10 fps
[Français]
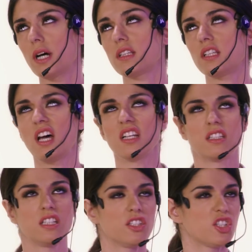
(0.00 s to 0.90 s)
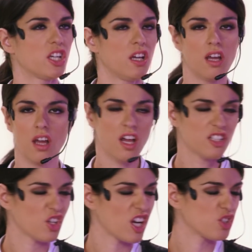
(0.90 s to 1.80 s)
spectacle ridicule.
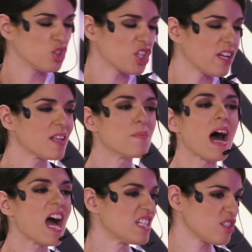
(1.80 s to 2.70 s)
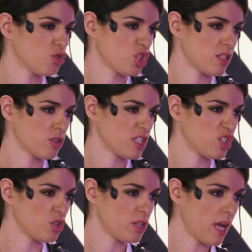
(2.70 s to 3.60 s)
Vous n'aurez jamais la
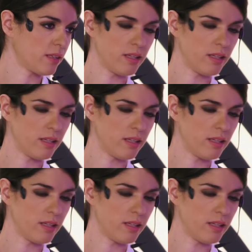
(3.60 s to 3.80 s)
notoriété dont vous